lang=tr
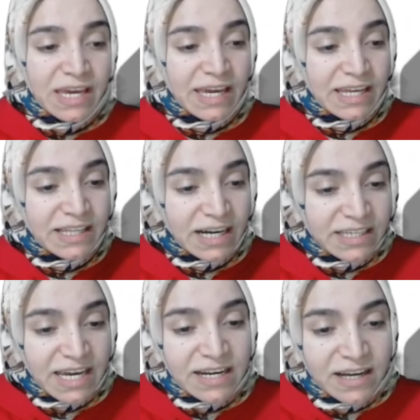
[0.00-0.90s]
E,
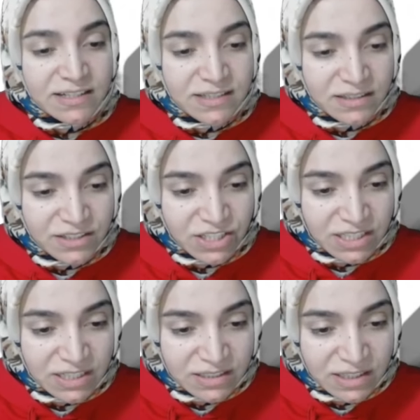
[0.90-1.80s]
Langerhans
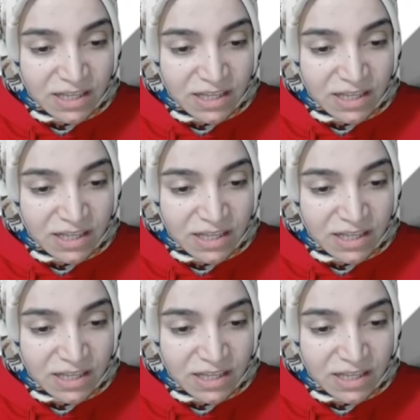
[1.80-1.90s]
adacıklarında